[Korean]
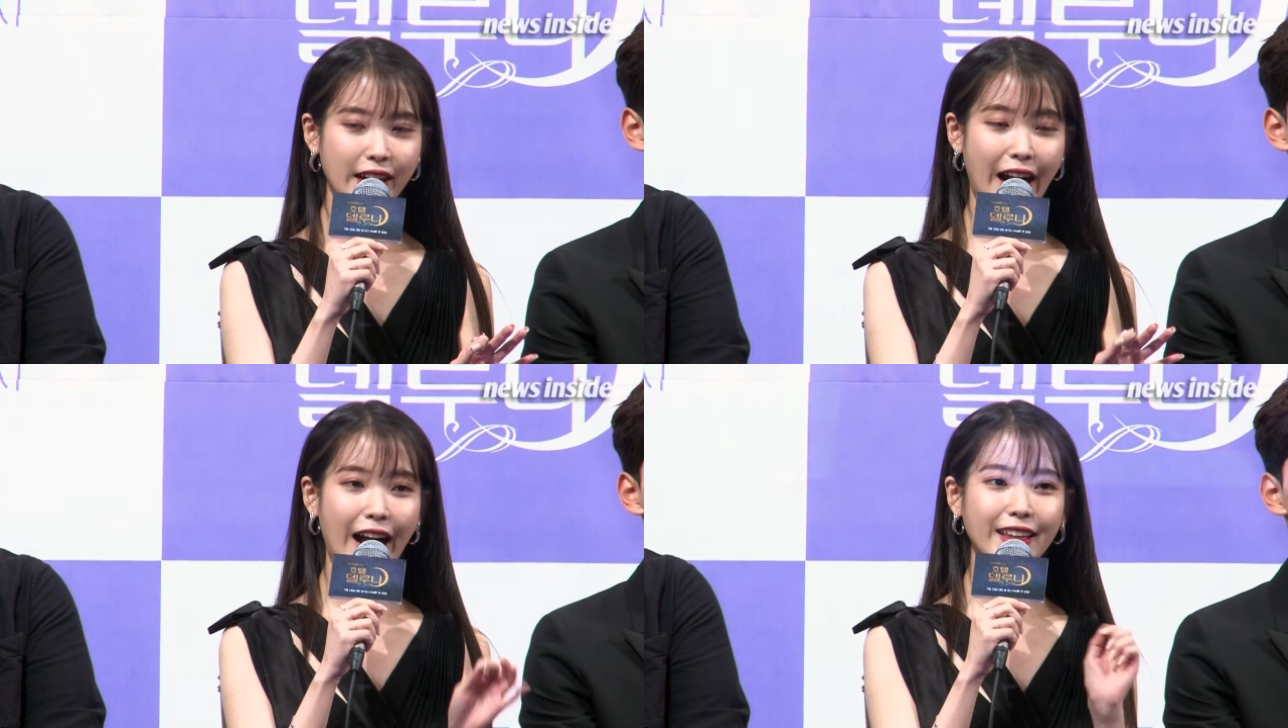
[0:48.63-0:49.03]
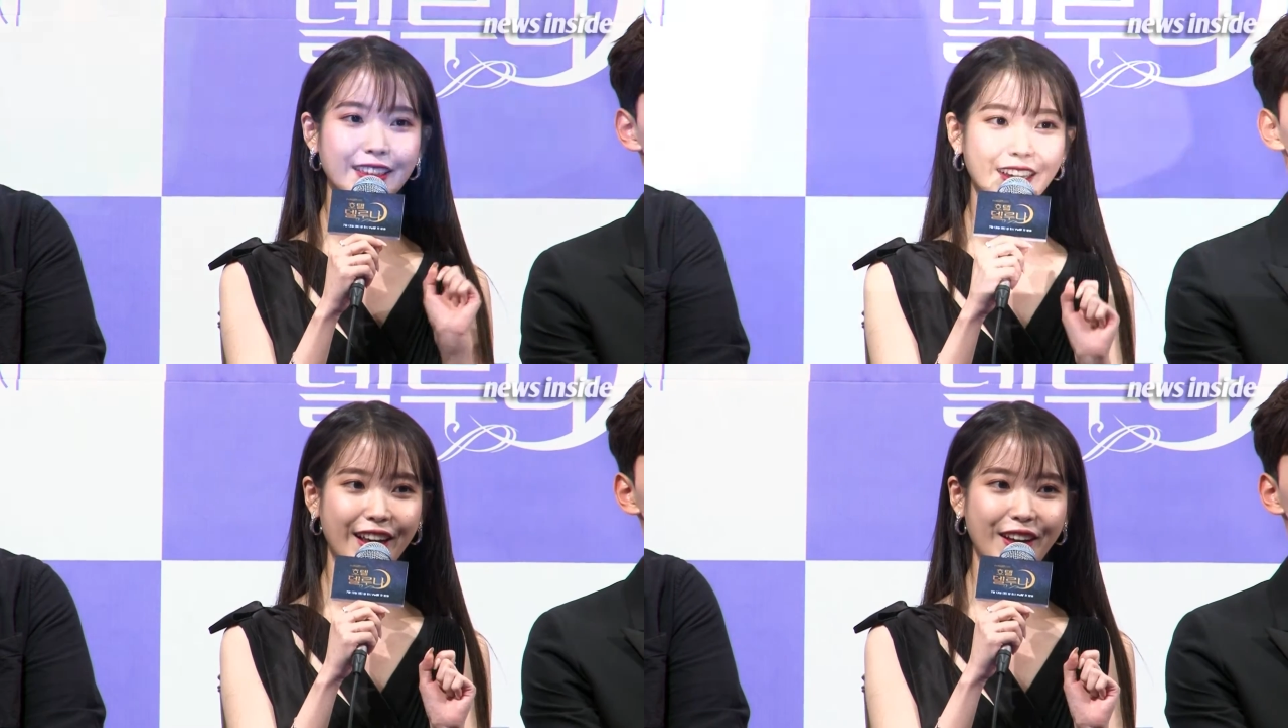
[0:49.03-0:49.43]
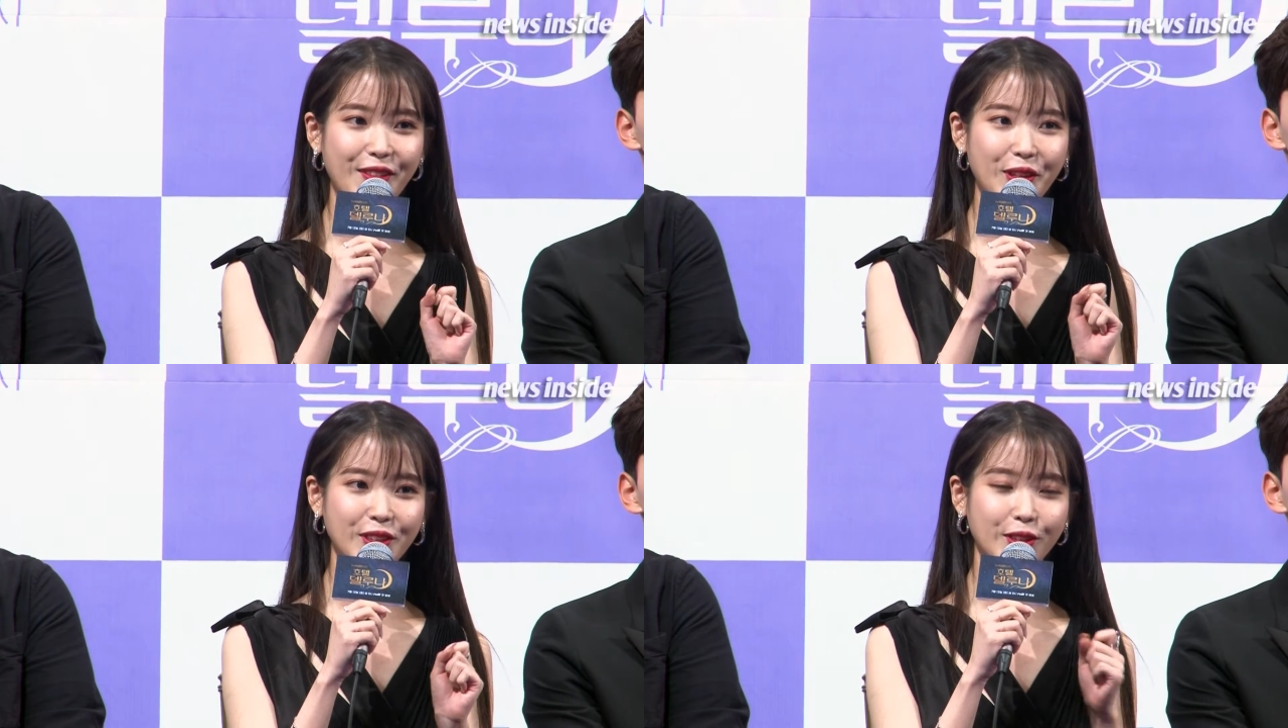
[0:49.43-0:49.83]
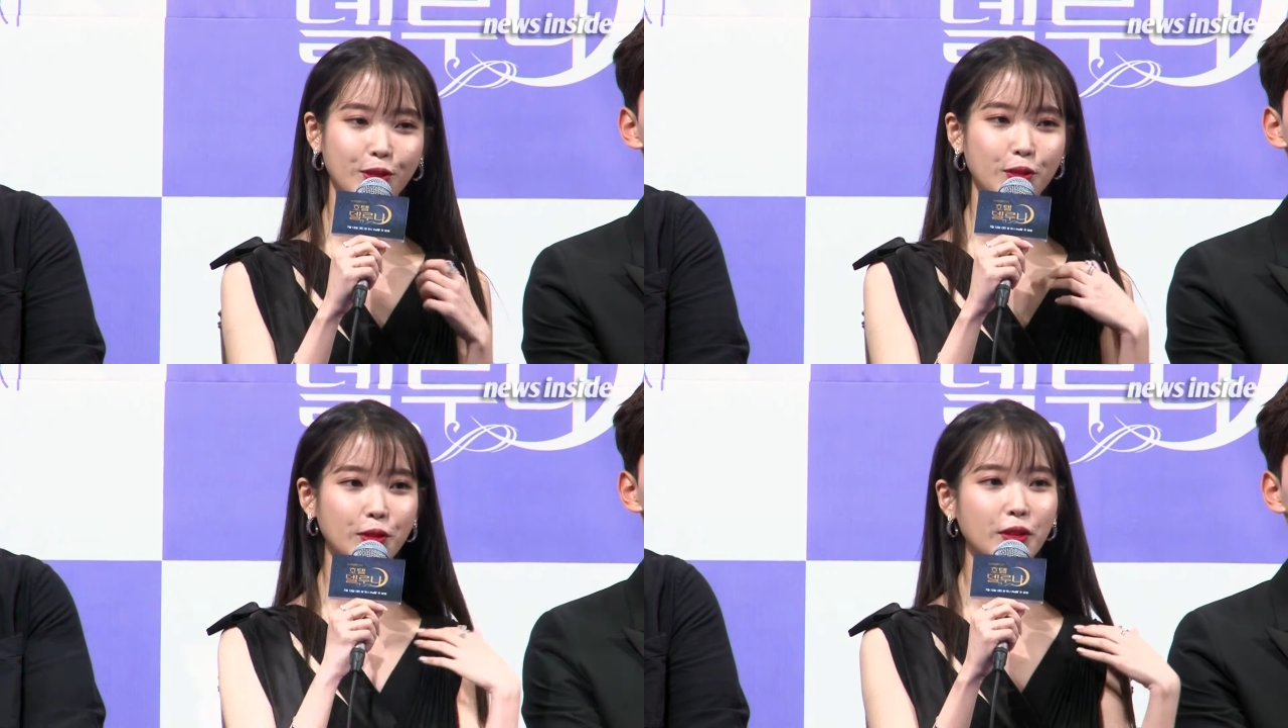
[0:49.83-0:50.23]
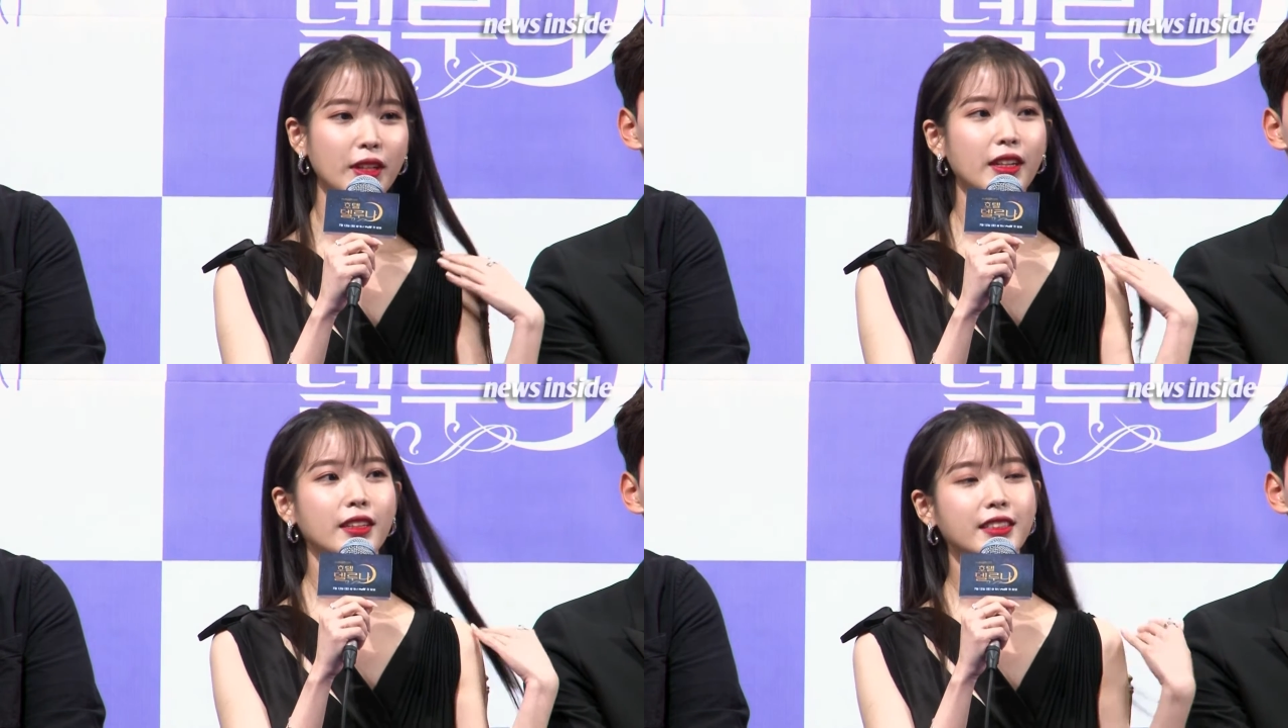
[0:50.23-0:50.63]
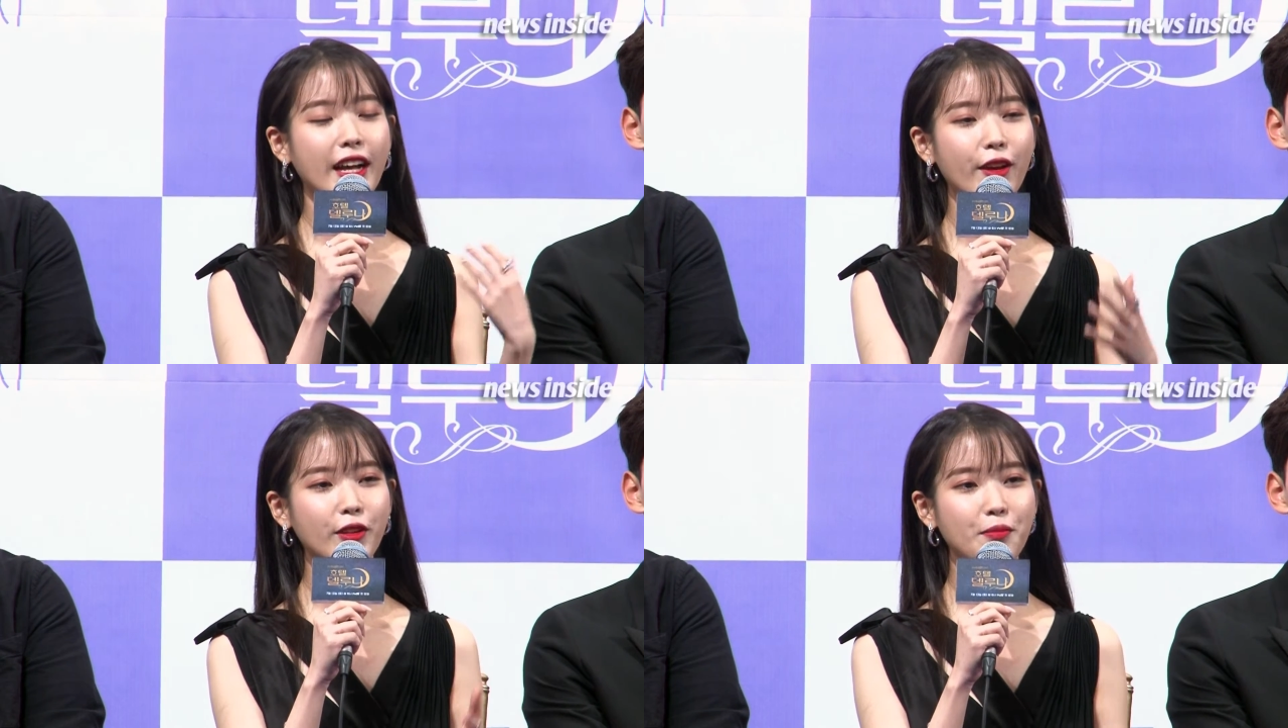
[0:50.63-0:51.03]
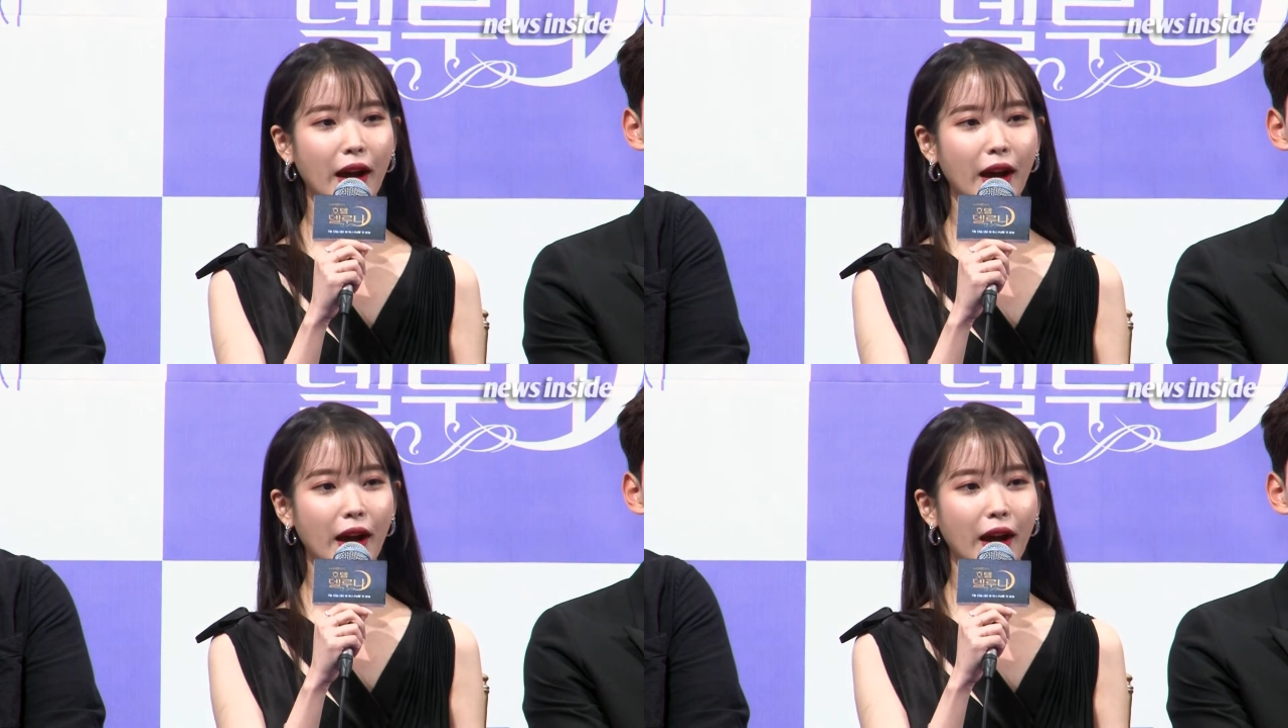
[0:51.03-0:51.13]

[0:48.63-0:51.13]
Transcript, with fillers: 강인하면서도 그 사연이